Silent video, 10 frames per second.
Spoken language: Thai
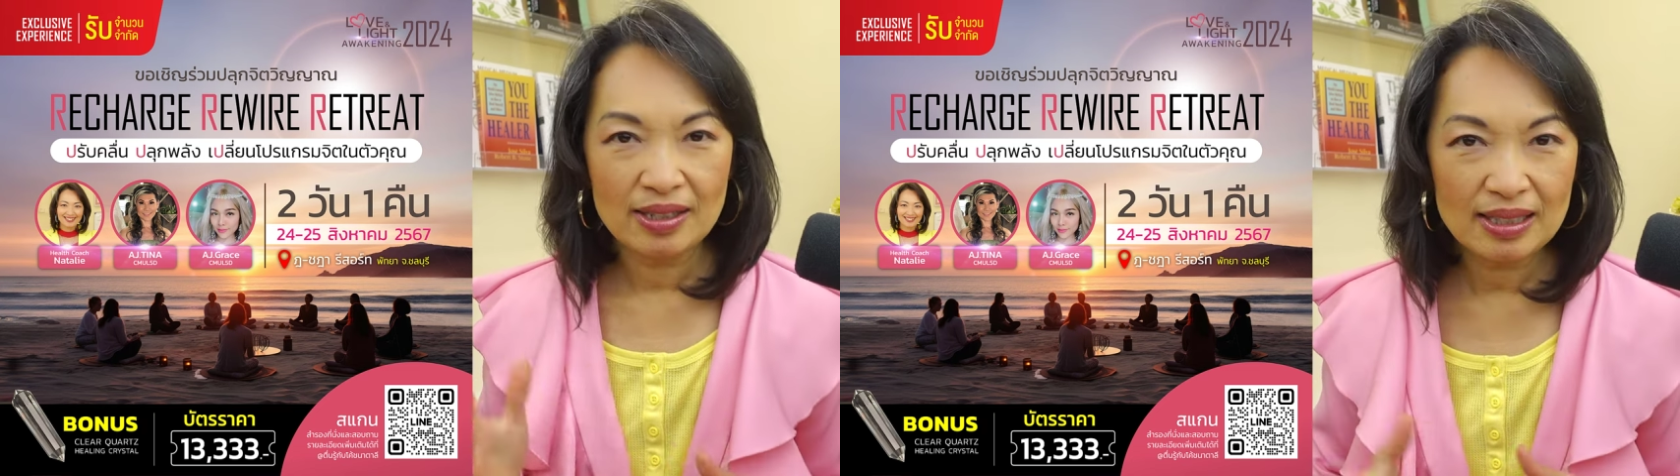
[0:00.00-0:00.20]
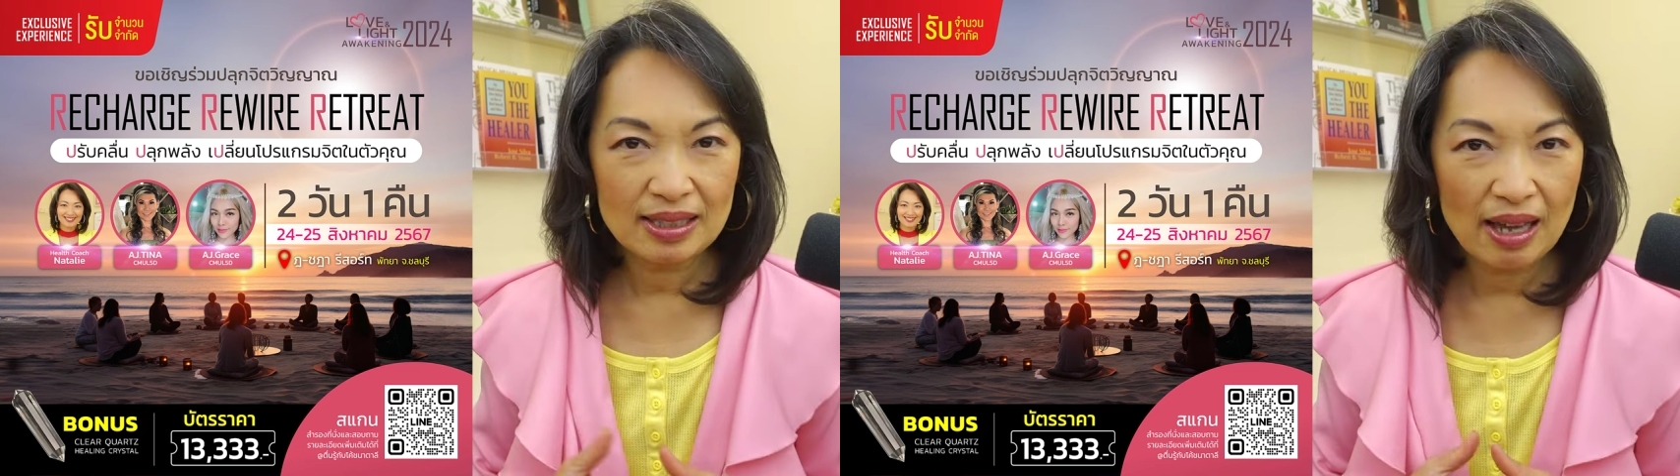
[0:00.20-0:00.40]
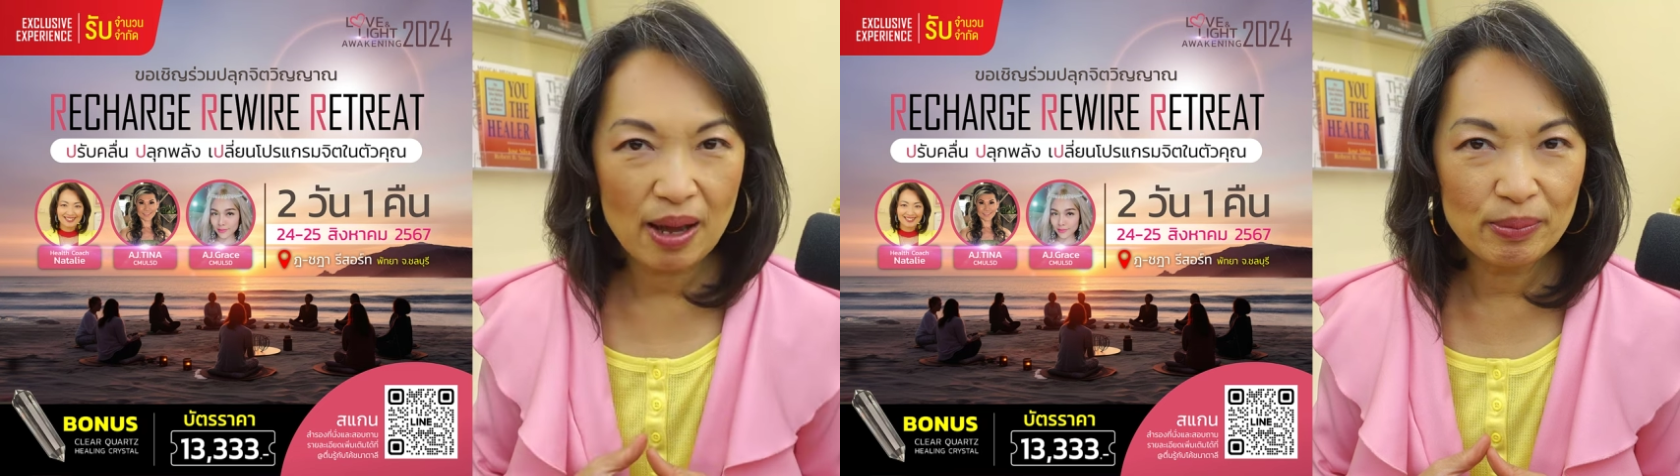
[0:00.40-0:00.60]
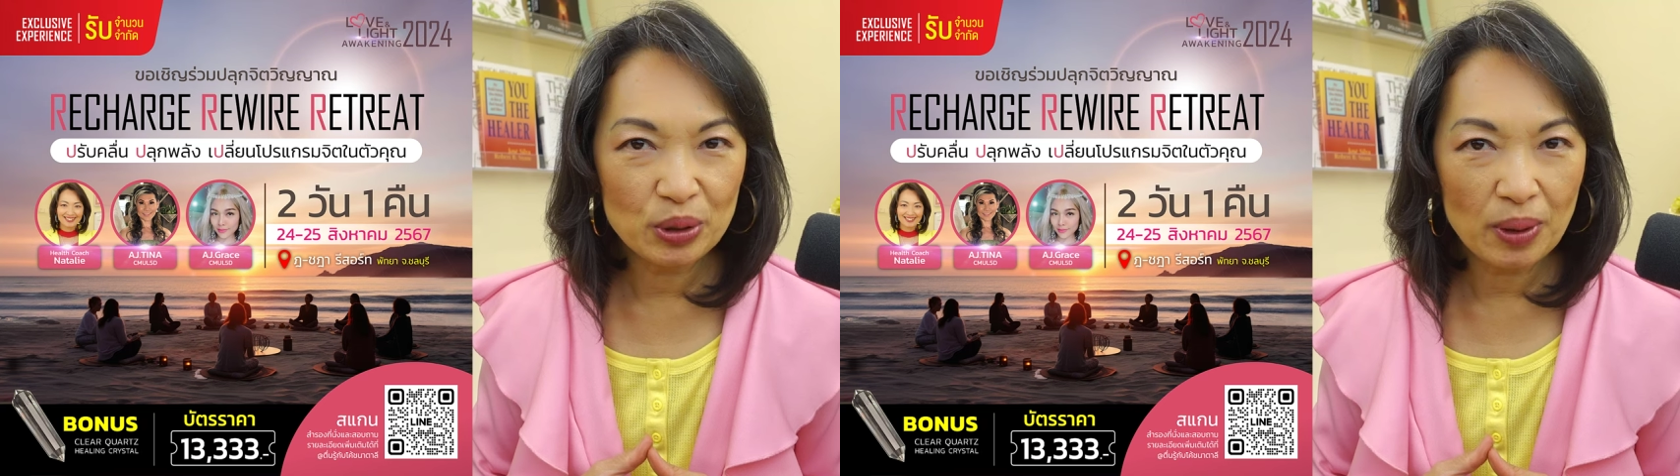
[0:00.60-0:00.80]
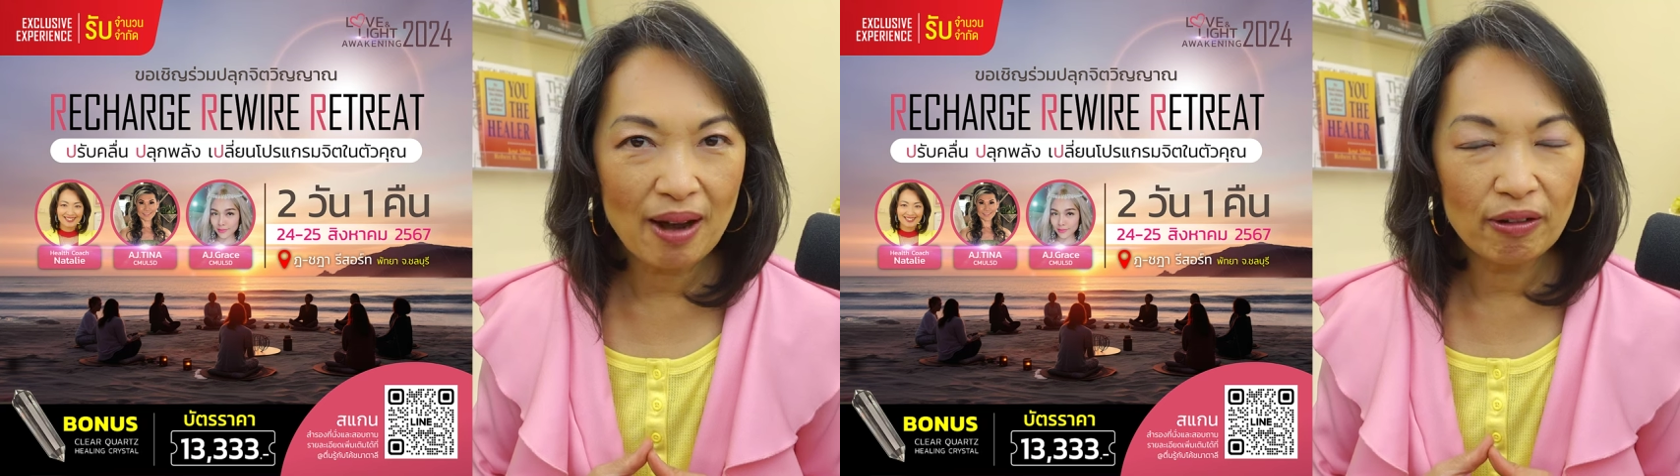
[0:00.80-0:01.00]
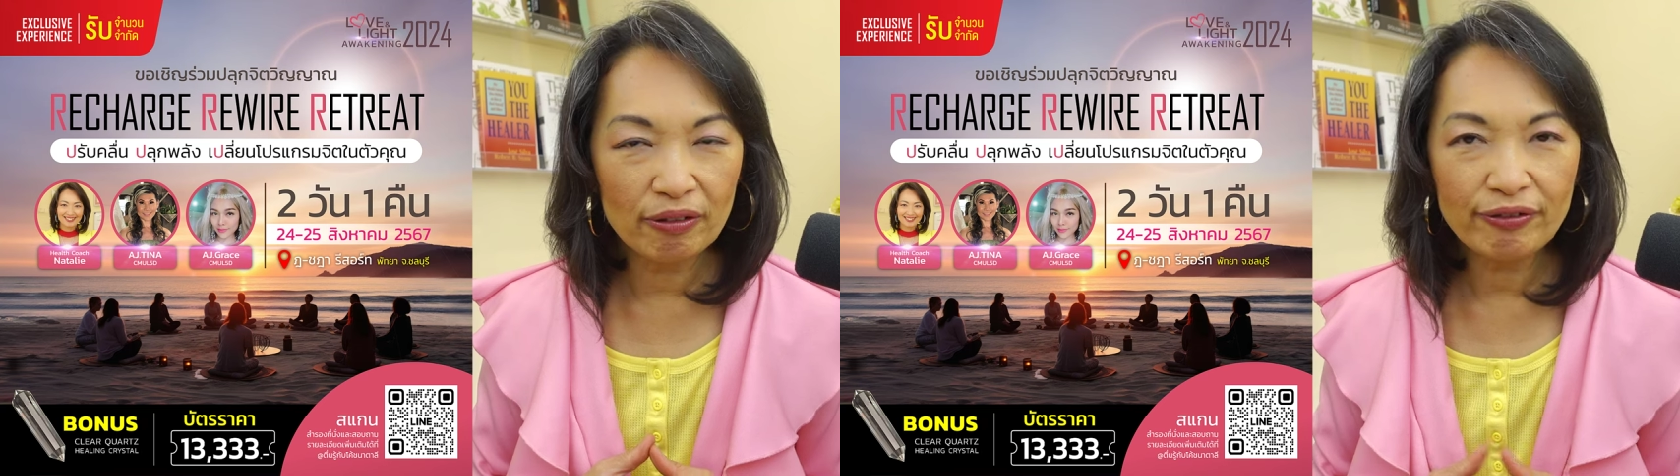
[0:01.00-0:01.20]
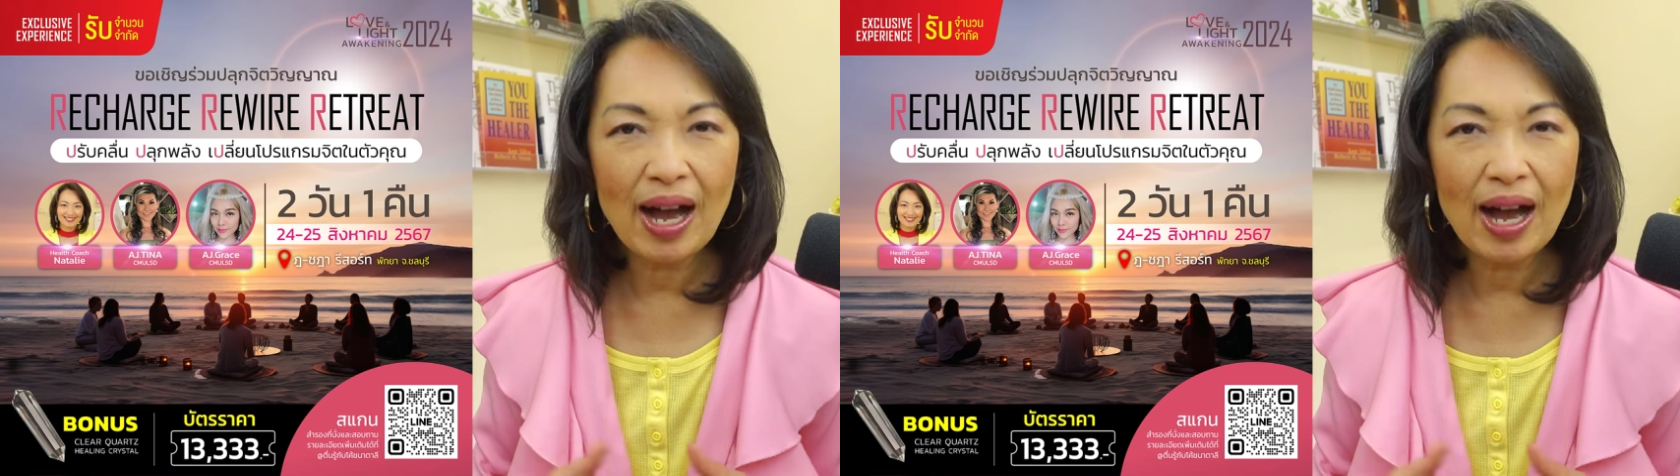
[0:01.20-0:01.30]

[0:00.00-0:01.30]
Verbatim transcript: CMUL